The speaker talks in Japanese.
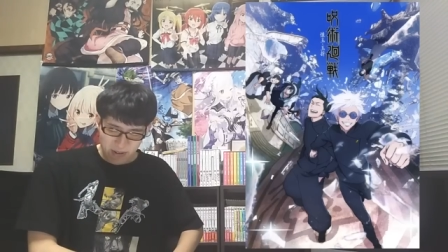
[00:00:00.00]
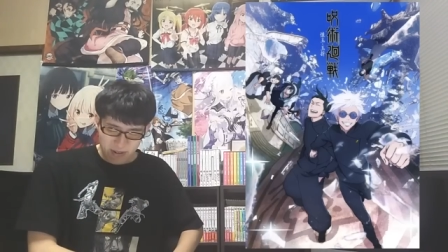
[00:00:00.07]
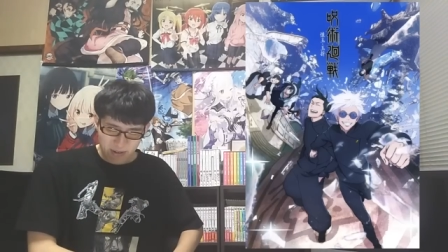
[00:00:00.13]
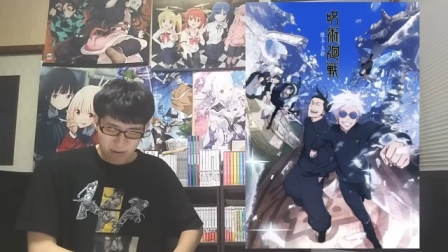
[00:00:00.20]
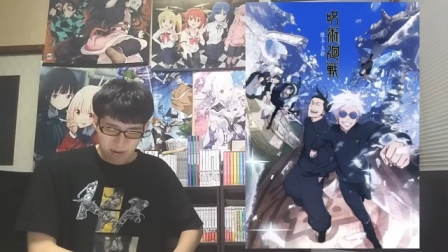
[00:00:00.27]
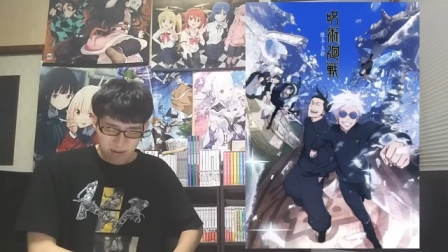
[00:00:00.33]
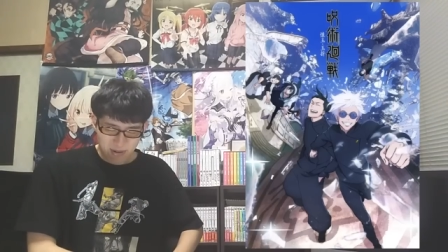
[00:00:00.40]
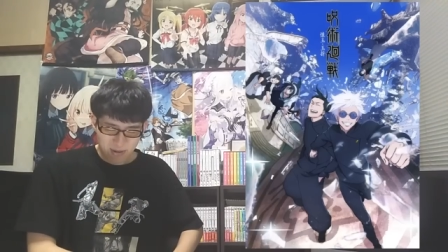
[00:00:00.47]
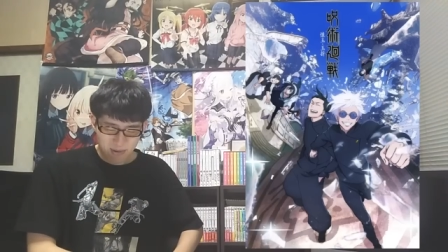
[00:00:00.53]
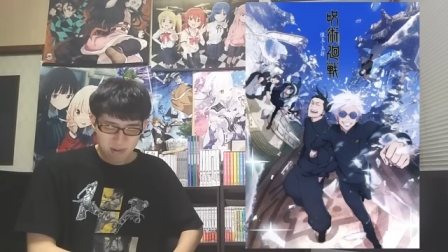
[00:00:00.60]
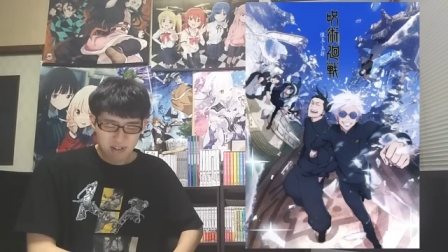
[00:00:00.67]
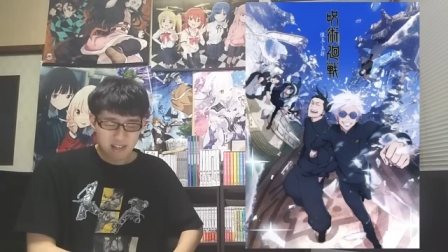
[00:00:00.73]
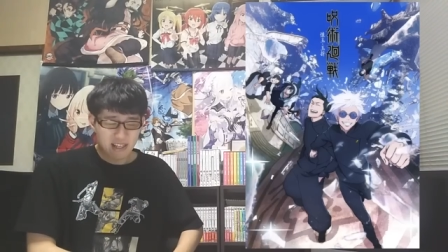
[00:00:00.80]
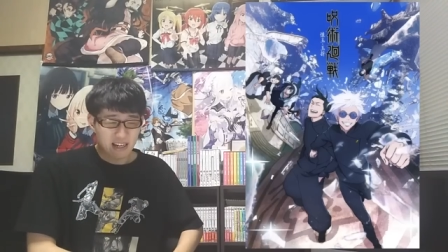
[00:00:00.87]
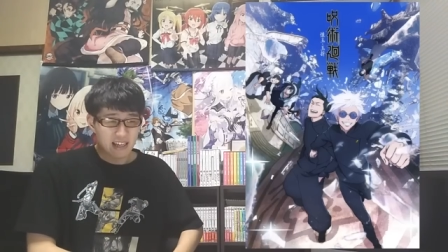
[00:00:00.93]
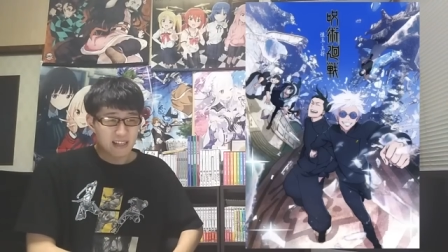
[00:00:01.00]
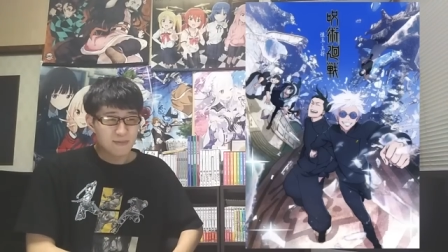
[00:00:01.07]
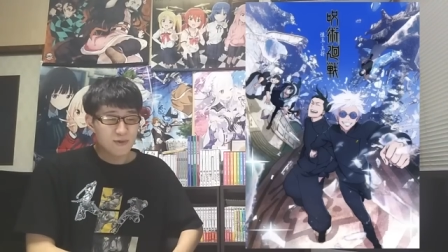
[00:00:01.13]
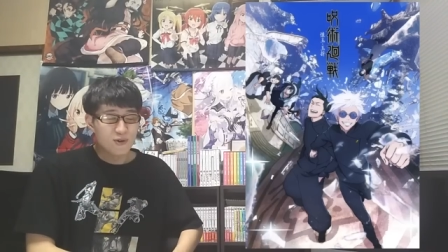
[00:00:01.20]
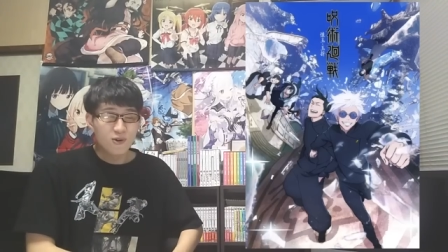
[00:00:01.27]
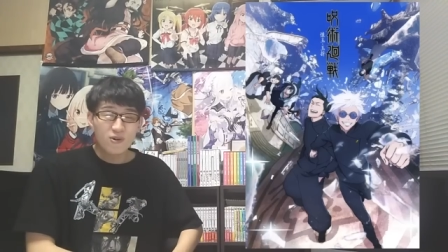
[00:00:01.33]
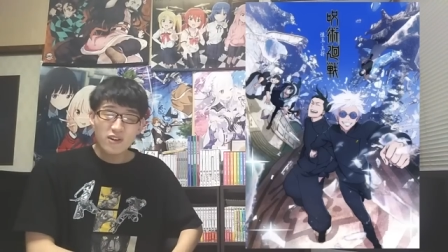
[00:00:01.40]
ちょっとすごすぎじゃないで
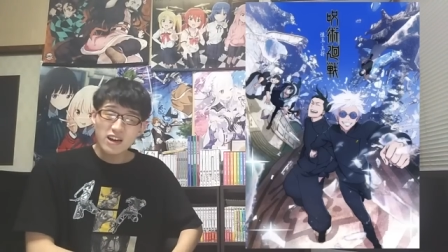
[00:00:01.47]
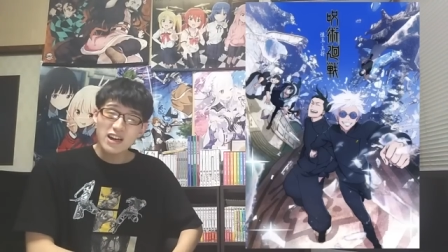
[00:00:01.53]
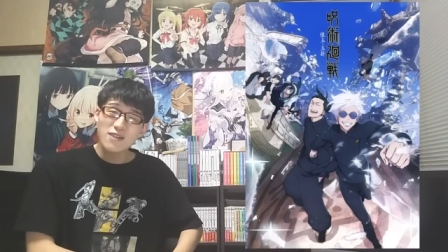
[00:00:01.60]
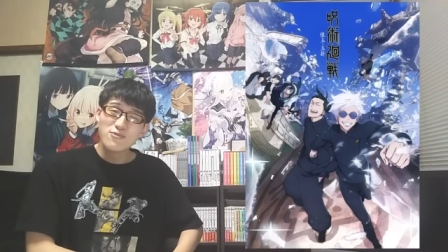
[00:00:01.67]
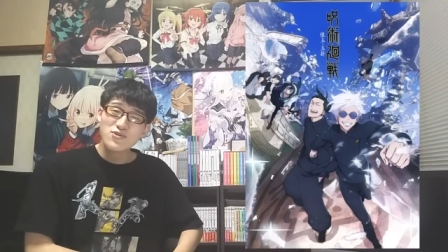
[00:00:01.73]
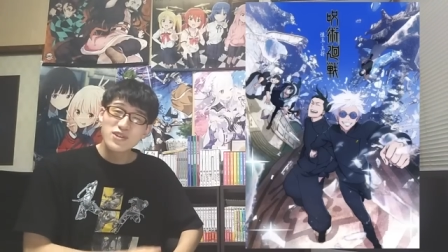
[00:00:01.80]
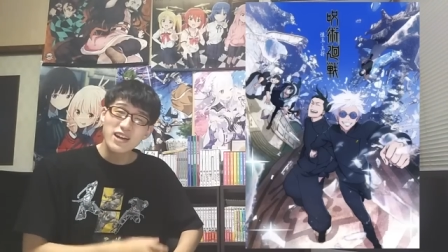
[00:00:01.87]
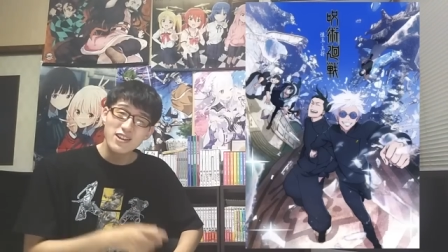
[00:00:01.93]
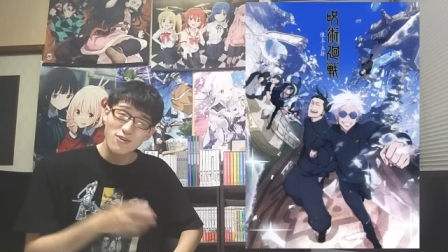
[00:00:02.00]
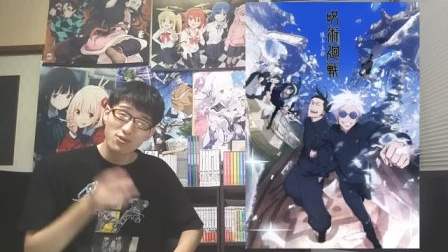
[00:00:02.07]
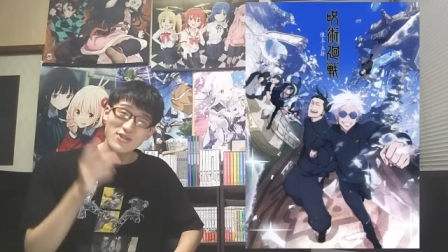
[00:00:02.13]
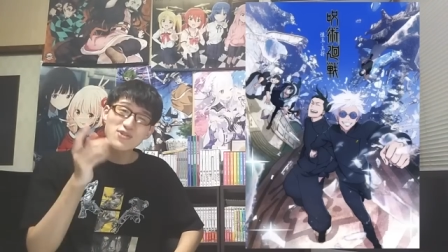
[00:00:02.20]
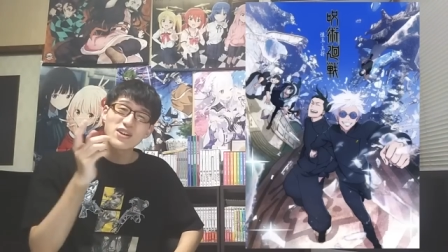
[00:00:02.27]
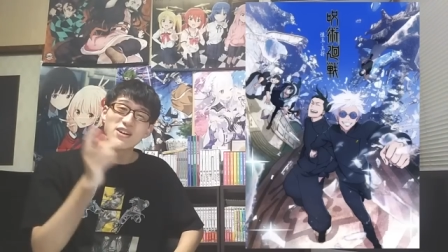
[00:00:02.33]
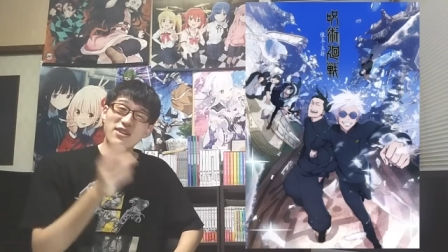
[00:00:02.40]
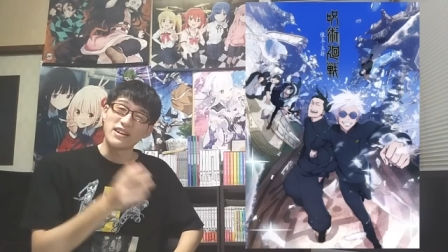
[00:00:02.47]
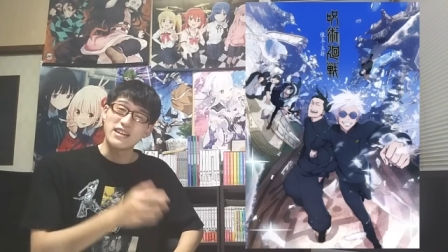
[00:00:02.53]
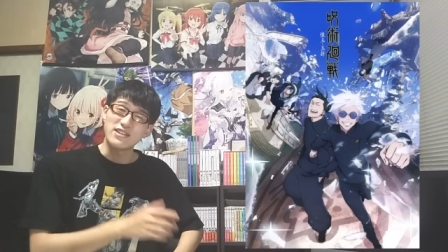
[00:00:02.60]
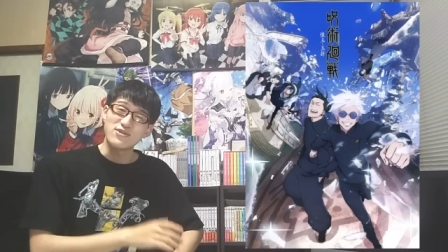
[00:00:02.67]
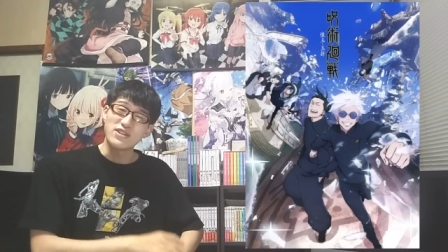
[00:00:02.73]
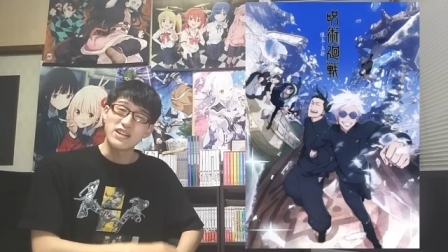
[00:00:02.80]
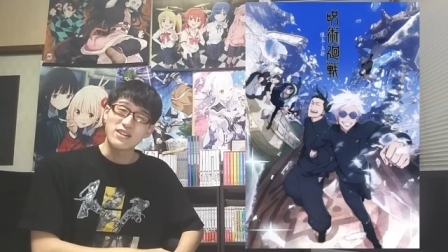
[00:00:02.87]
もこっから無限に面白くなるわけ
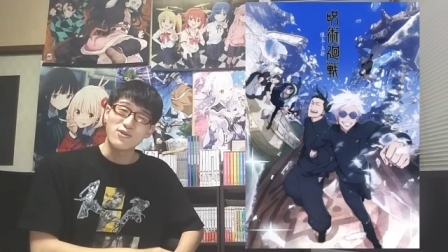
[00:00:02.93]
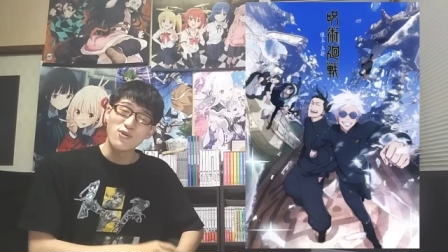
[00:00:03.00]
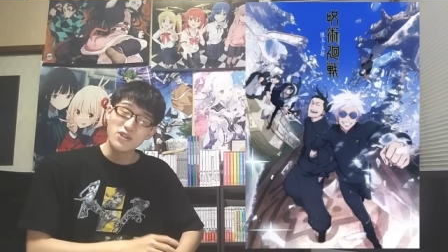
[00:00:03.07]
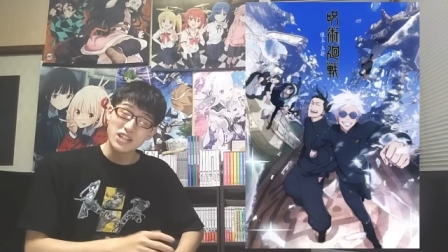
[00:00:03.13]
ですよだってこ